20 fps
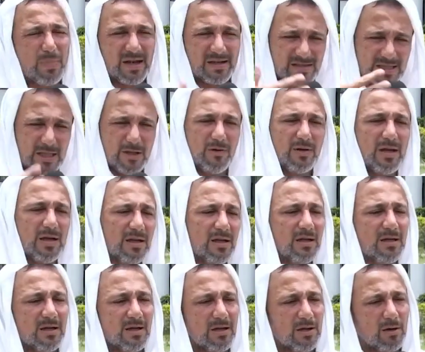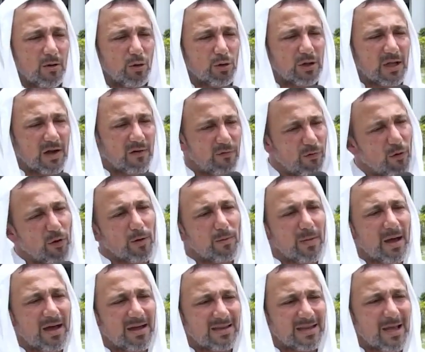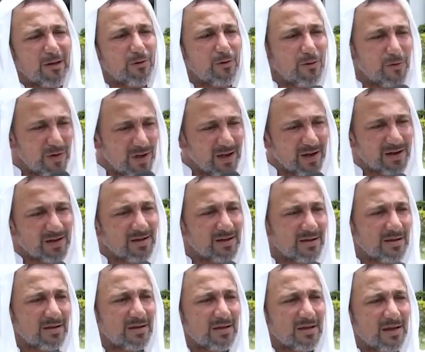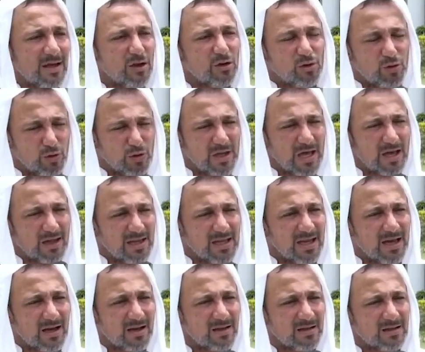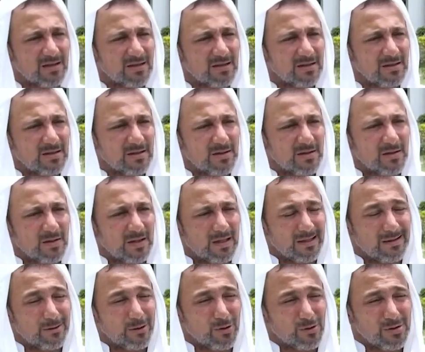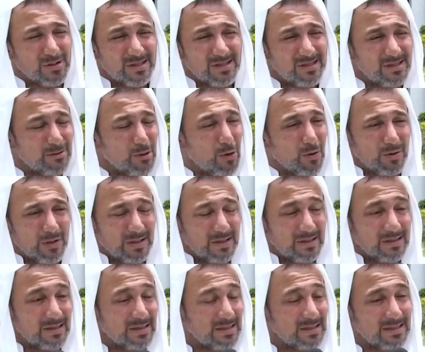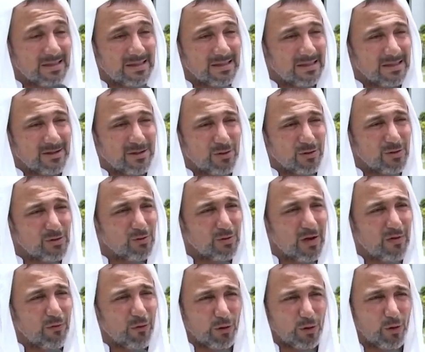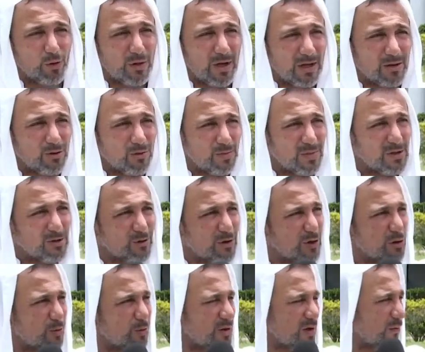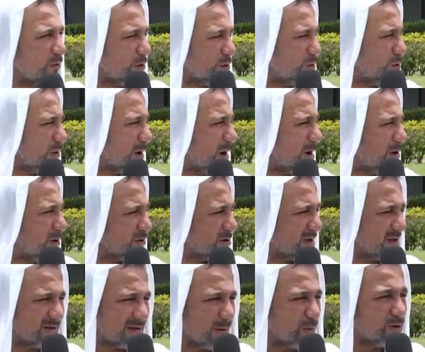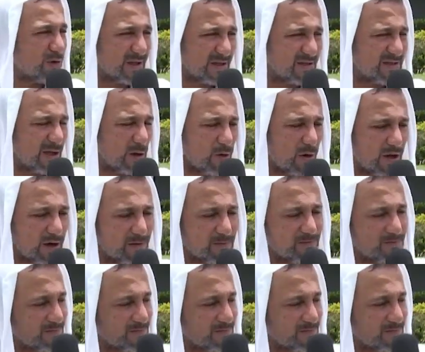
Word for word: perciben otra forma de vivir en su día a día entonces, no, eh, eh, eh, esto es una fortuna. Yo pienso que somos afortunados los que estamos en este lugar.